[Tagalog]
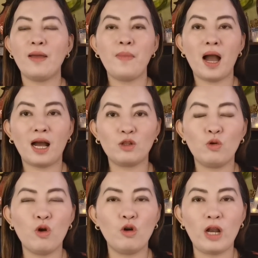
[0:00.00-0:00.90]
ay
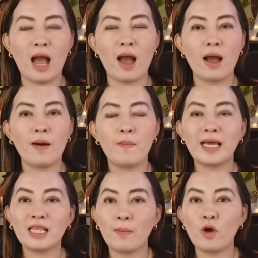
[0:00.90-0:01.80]
makakatulong na
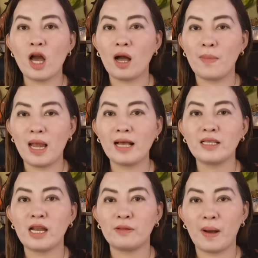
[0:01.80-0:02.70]
may taboy ang
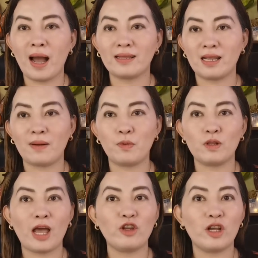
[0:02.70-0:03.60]
kamalasan at maka-attract
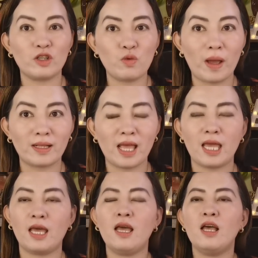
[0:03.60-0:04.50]
po tayo ng swerte.